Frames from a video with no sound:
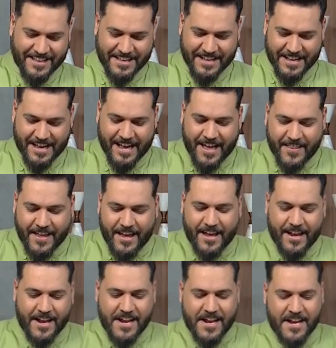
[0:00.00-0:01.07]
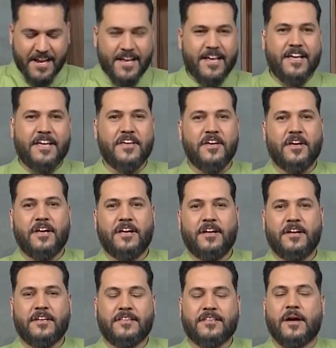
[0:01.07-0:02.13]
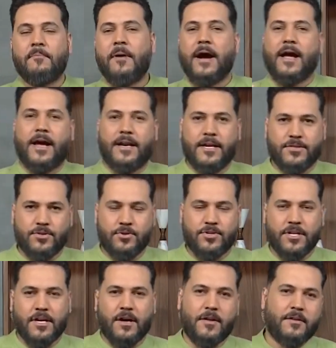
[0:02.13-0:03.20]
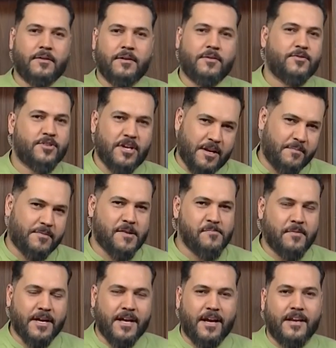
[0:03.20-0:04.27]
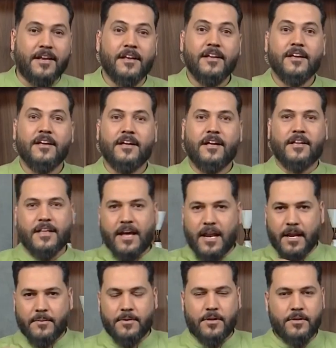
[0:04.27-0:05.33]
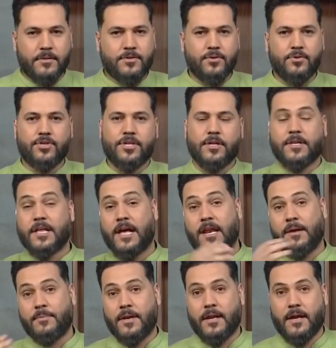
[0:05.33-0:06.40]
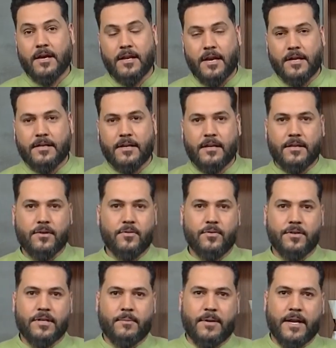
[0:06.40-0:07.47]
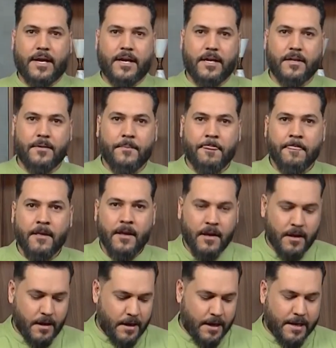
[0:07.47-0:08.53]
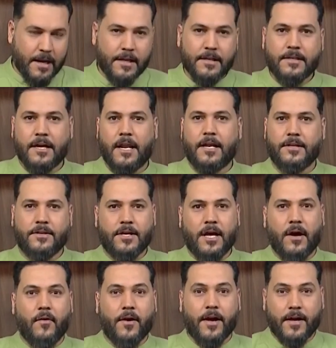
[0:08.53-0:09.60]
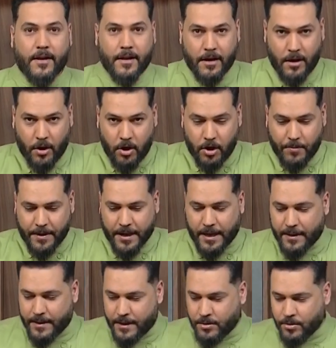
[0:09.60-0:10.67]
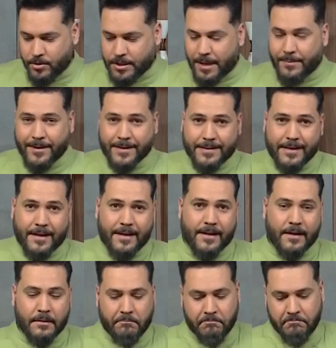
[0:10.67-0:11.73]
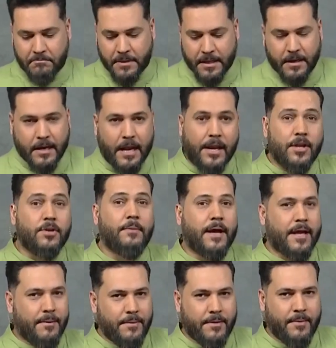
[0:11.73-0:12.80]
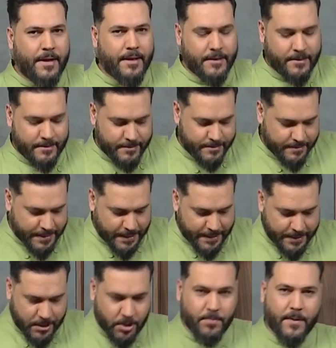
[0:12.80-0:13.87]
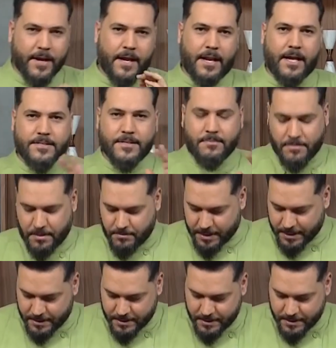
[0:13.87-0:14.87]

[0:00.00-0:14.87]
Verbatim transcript: هذا اللي طبق عليه السوشي يعني انصح له مطبق يعني يتخلى بالسوشي يتخلى بالاكلات اللي تكون طبعا اكيد الاكلات التايلانديه او غيرها الحلو بهذا انه طبخته راح نطبخه بالمي يعني نطبخه لازم بالمي